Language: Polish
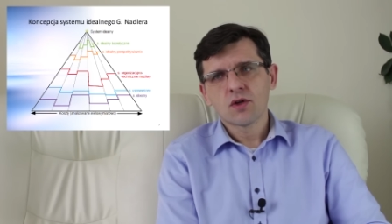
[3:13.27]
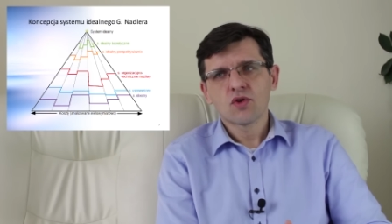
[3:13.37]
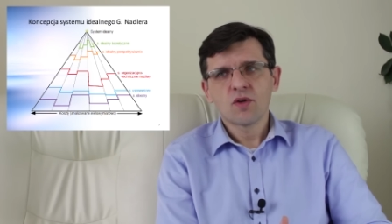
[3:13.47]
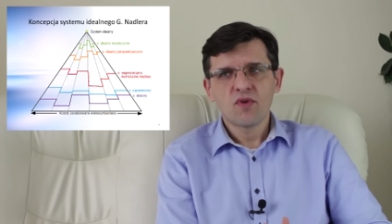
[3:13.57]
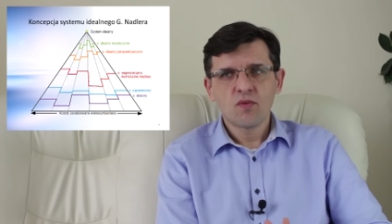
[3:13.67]

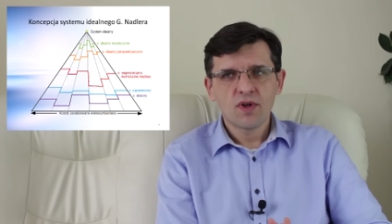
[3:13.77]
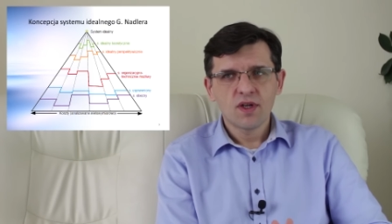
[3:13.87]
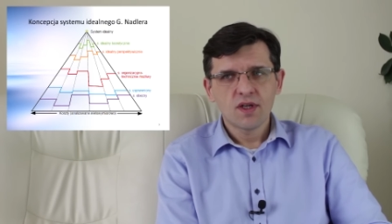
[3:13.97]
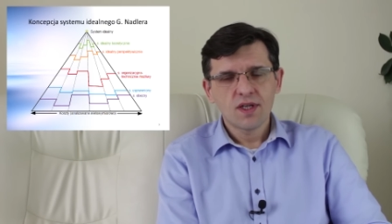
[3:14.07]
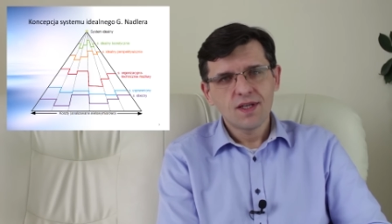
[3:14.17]
który
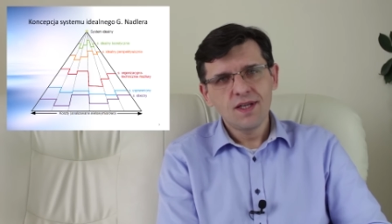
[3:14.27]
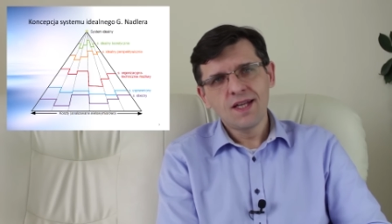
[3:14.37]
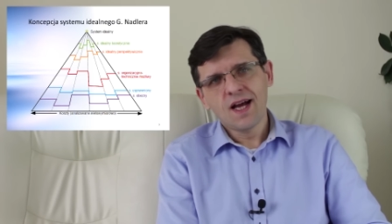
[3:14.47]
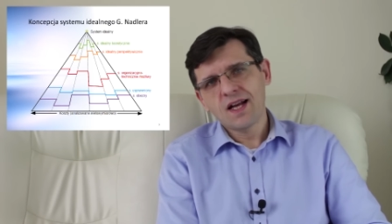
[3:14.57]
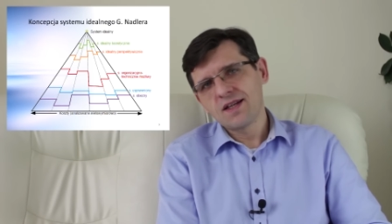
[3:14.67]
byłby
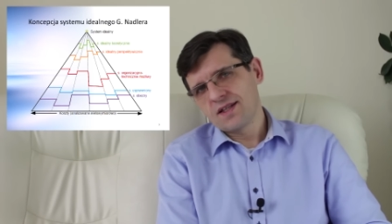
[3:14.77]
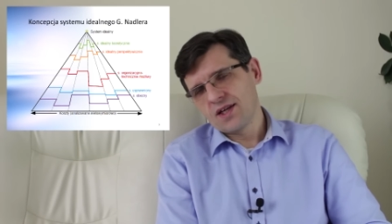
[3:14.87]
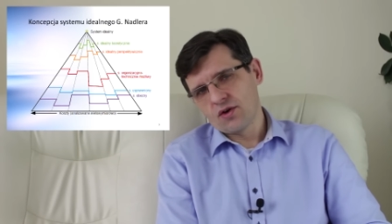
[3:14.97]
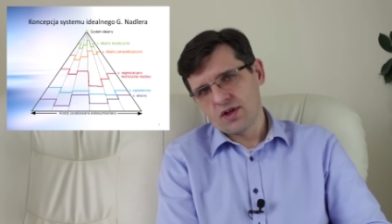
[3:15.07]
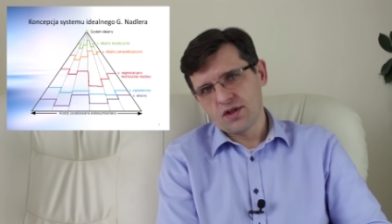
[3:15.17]
idealny
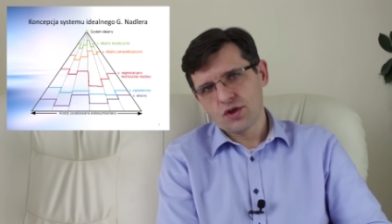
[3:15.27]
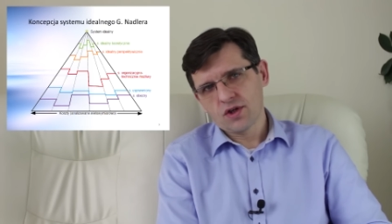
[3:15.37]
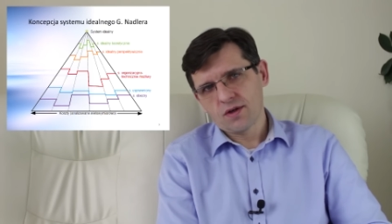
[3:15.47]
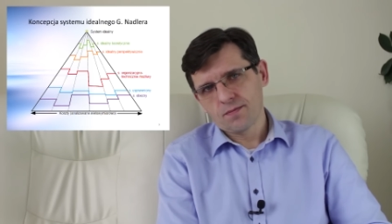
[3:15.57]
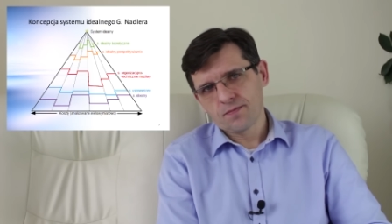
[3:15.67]
teoretycznie.